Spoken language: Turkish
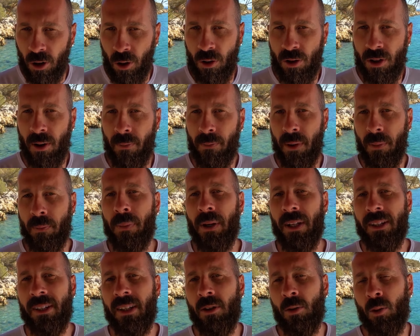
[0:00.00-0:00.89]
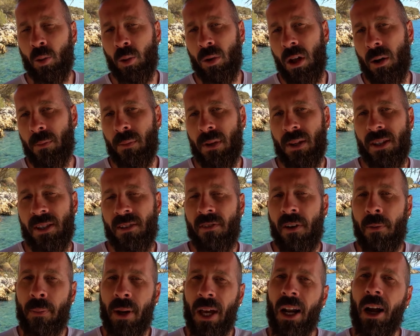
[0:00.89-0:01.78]
O yüzden bir patik
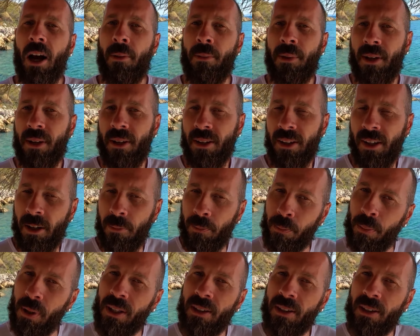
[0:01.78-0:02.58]
kullanmanızı ve beraberinde